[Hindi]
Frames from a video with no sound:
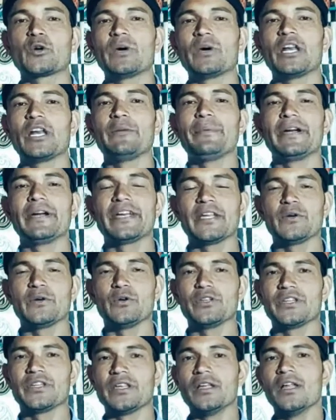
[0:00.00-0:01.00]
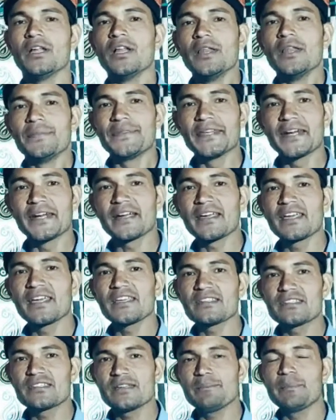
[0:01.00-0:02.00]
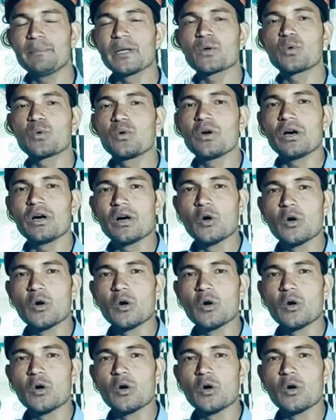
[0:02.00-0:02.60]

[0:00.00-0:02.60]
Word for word: रूम में लपेटी हुई थी तिरंगे से बिल्कुल